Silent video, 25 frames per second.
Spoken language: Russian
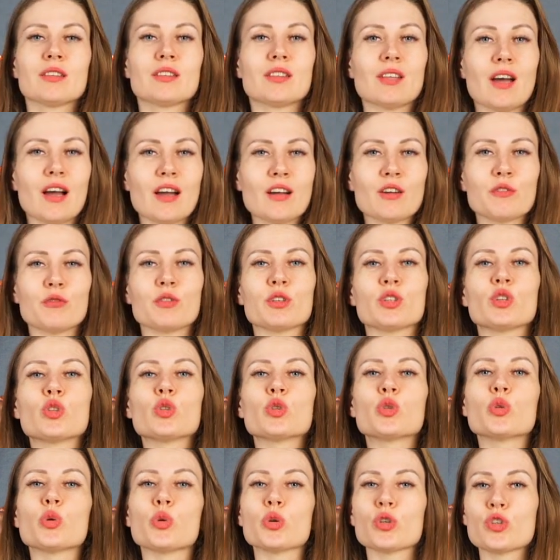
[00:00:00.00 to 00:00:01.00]
Так вы
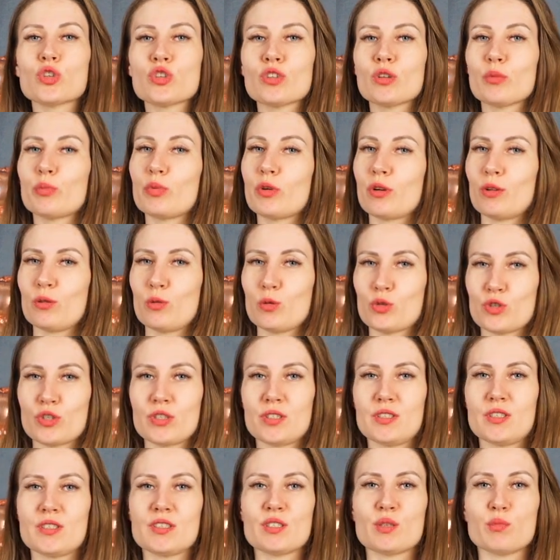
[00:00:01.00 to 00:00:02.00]
точно
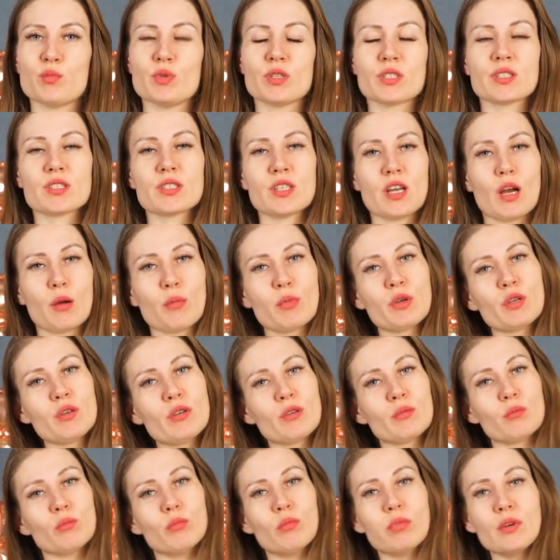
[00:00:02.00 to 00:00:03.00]
проложите себе самый
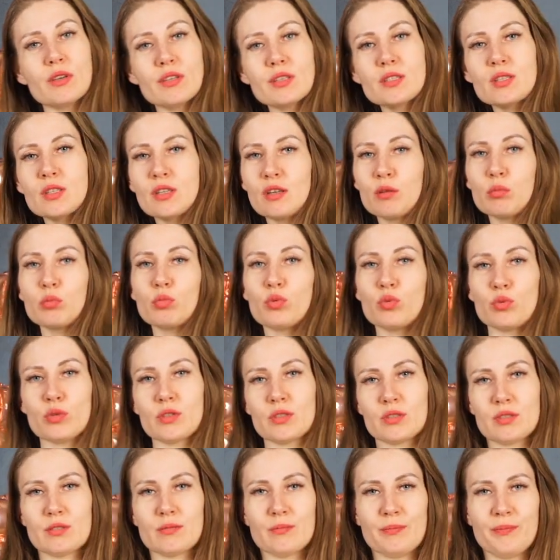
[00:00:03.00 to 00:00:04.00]
быстрый
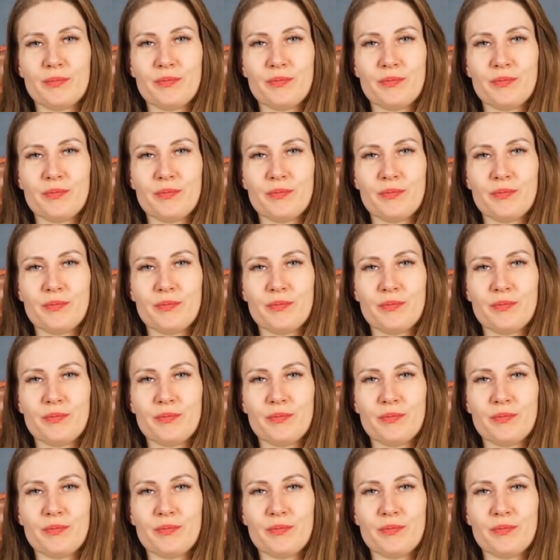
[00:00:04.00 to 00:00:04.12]
путь.